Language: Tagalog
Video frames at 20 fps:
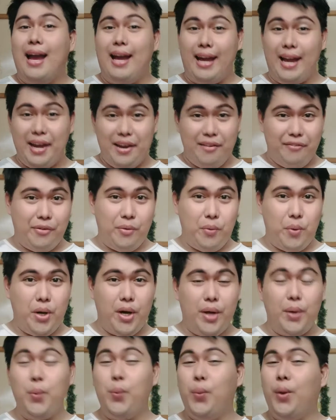Hi
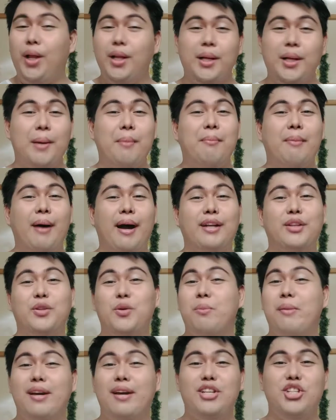everyone! Welcome back
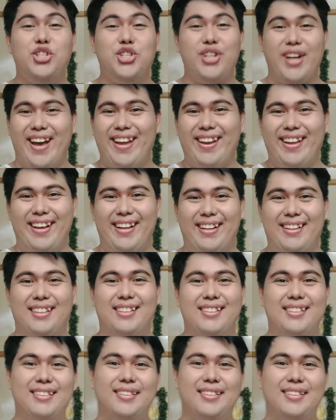to my channel.